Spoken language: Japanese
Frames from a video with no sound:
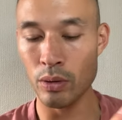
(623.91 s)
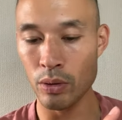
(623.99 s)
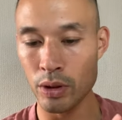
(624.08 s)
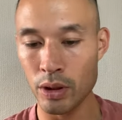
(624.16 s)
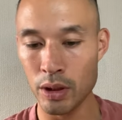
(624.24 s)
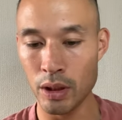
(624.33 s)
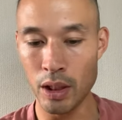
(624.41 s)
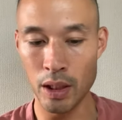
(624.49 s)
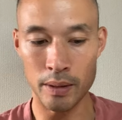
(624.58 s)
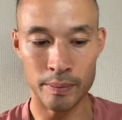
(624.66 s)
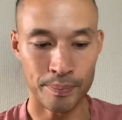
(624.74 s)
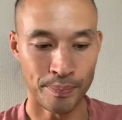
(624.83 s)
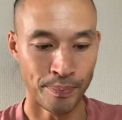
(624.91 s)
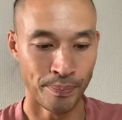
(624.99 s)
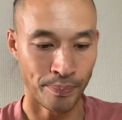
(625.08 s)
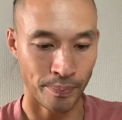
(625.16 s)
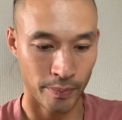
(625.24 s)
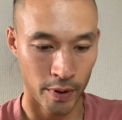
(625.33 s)
年に、
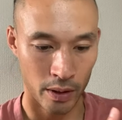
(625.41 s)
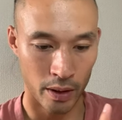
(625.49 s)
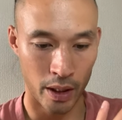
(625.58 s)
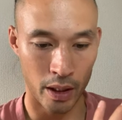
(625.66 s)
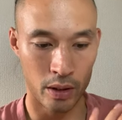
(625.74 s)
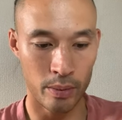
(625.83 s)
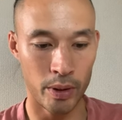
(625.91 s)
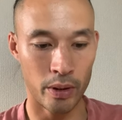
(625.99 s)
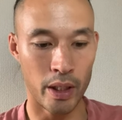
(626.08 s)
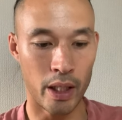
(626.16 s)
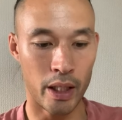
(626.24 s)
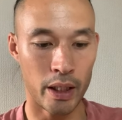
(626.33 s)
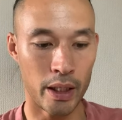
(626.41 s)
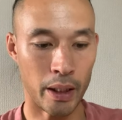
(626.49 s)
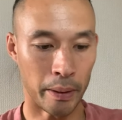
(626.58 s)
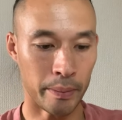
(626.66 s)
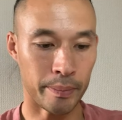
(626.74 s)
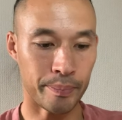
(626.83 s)
えー、首を切られて、